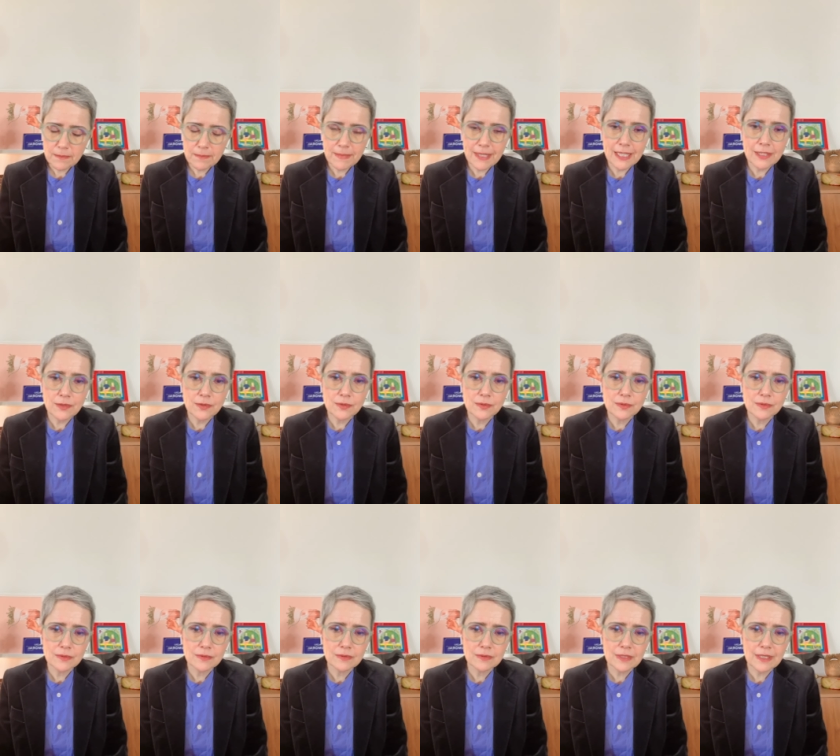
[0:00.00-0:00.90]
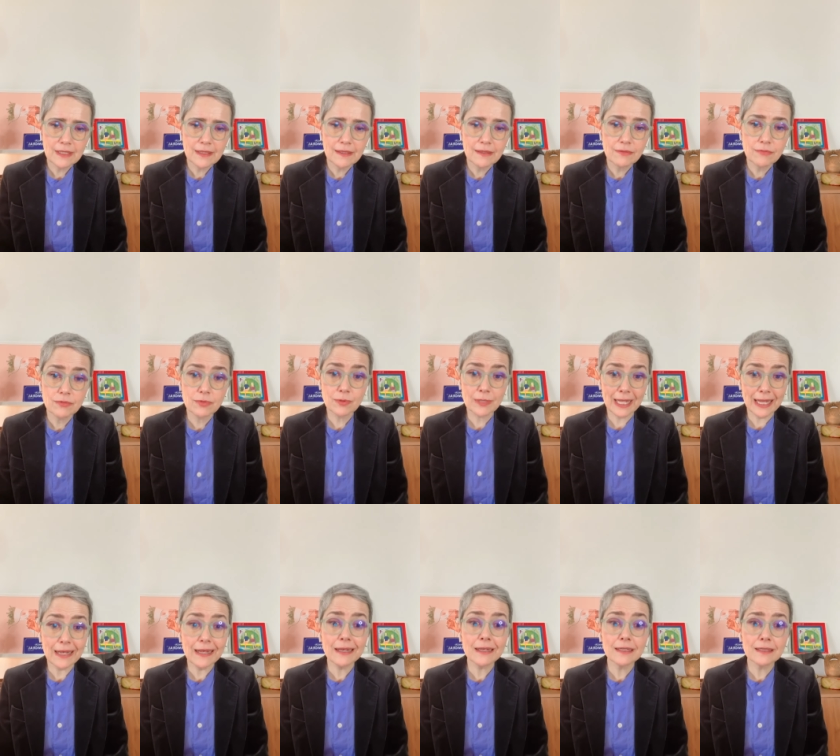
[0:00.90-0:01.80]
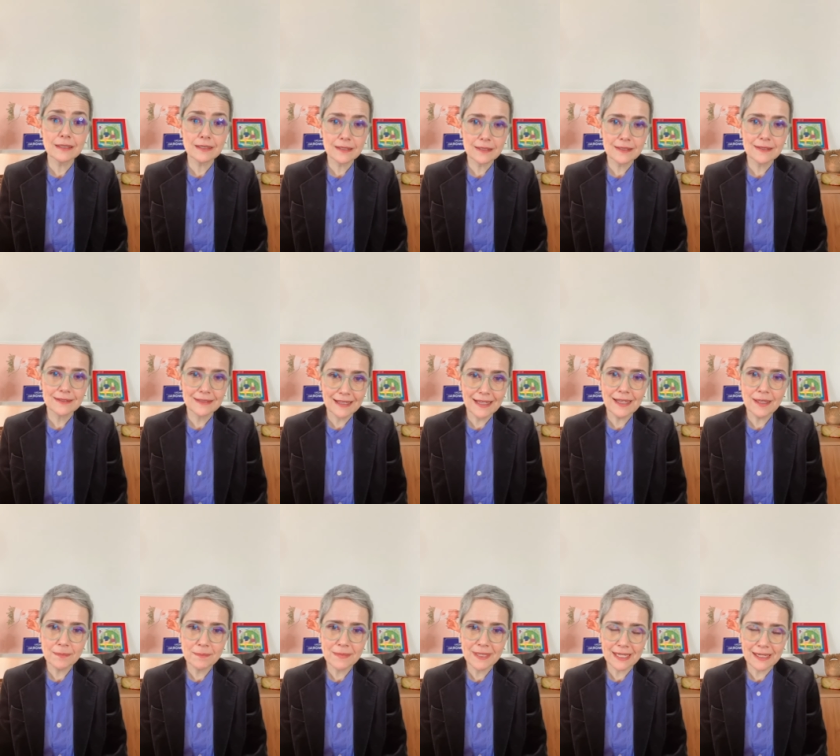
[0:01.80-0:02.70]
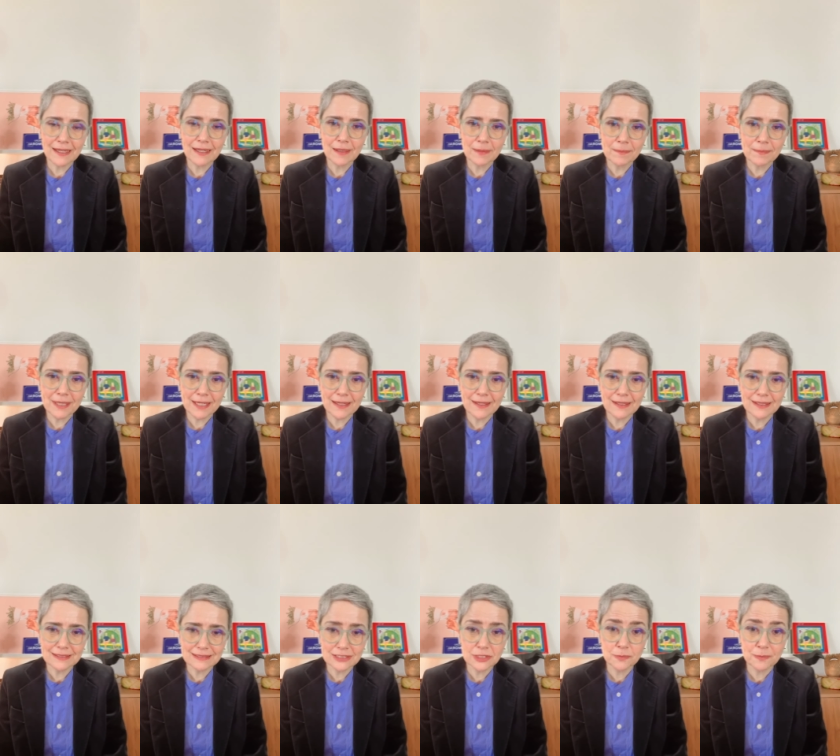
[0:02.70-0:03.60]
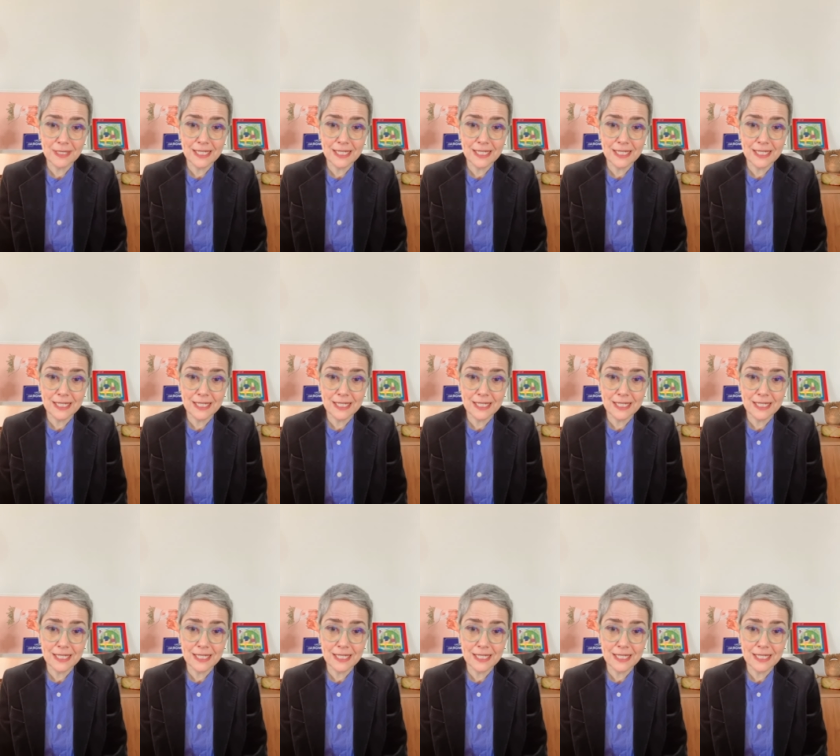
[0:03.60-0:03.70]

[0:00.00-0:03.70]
meio é, vulgar, né, para essa